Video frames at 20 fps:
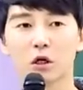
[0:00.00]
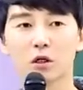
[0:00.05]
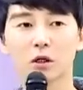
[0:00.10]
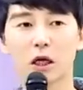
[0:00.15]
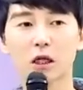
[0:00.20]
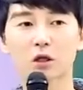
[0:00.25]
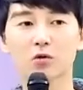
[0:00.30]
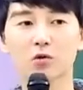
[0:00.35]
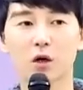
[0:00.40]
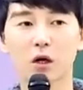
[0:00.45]

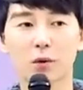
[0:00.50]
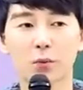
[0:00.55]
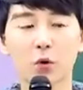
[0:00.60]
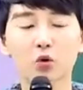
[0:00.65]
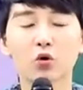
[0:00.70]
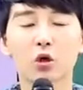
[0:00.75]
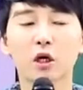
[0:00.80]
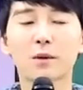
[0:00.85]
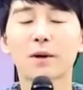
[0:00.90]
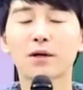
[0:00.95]
단과
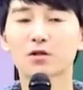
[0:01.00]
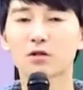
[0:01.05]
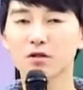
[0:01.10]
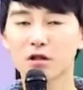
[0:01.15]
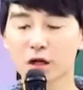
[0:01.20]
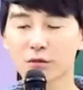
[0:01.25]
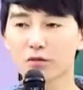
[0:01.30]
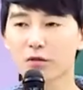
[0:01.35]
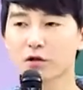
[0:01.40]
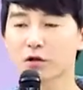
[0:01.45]
보통 일반
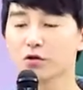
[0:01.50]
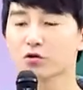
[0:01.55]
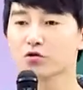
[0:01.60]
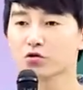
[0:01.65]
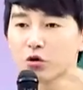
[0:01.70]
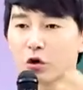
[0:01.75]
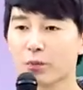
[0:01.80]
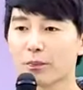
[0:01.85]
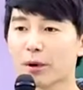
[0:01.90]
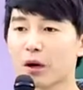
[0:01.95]
선생님들은
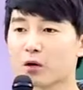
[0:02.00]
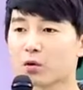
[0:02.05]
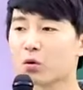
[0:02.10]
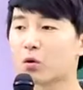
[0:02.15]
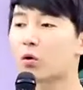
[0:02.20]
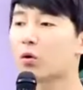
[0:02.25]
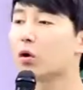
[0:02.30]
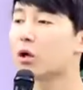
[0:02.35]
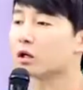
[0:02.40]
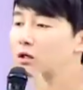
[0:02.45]

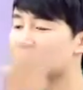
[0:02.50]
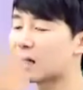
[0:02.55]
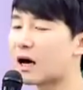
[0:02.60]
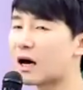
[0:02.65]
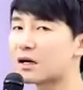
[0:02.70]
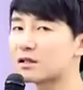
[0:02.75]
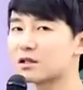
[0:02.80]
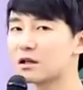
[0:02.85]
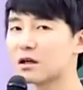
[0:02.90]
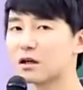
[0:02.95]
수업하고
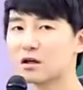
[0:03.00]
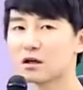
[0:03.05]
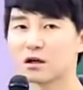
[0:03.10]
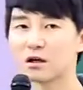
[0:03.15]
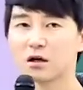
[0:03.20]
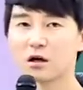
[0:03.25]
나가잖아.